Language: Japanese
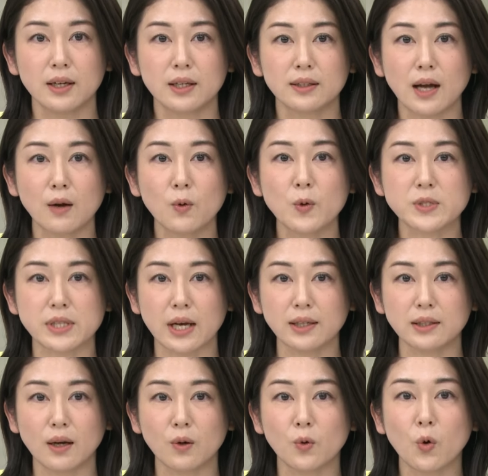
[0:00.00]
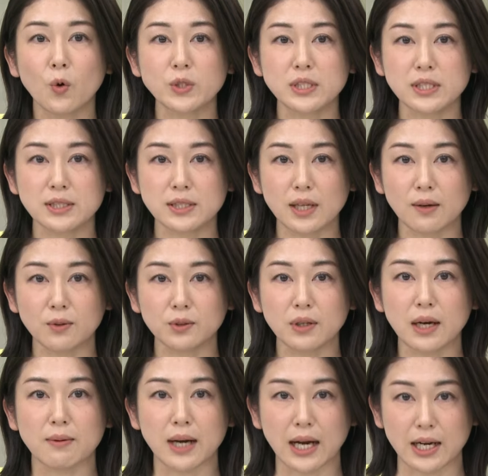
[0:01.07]
過去最多を更新したこと
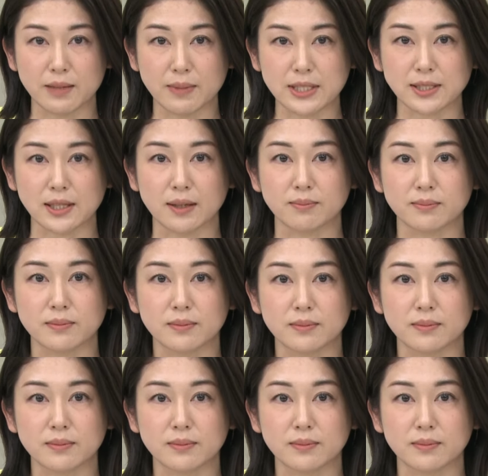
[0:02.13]
が分かりました。